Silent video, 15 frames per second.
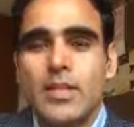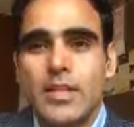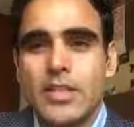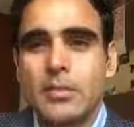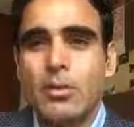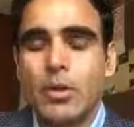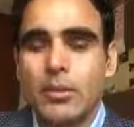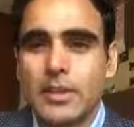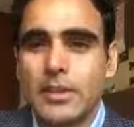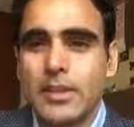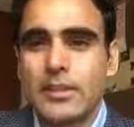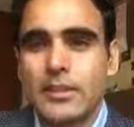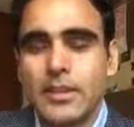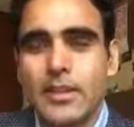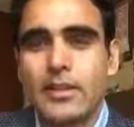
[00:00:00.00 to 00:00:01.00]
जैसे मोहम्मद
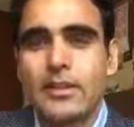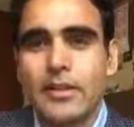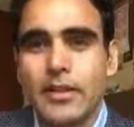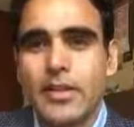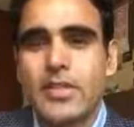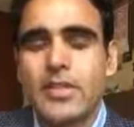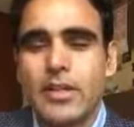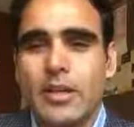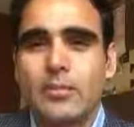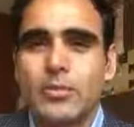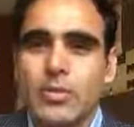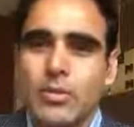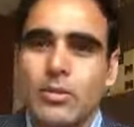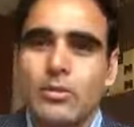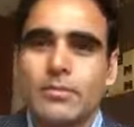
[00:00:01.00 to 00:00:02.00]
के तीन टेररिस्ट
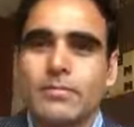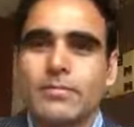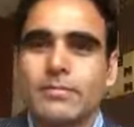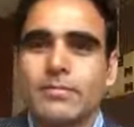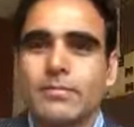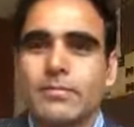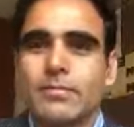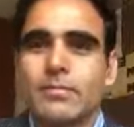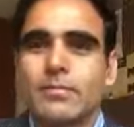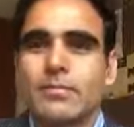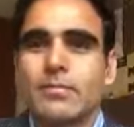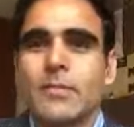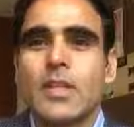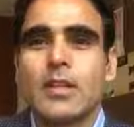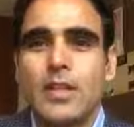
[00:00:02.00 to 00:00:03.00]
कैंप्स को
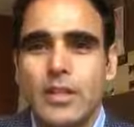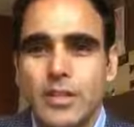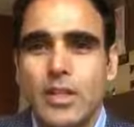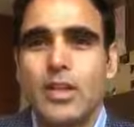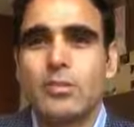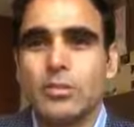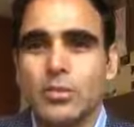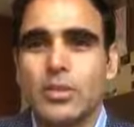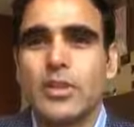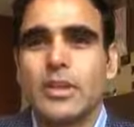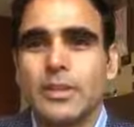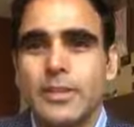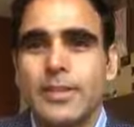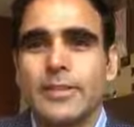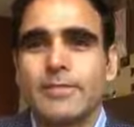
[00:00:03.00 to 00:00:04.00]
नस्तानबूद
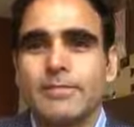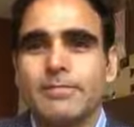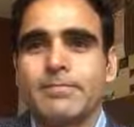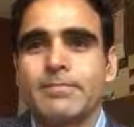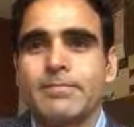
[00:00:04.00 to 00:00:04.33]
कर दिया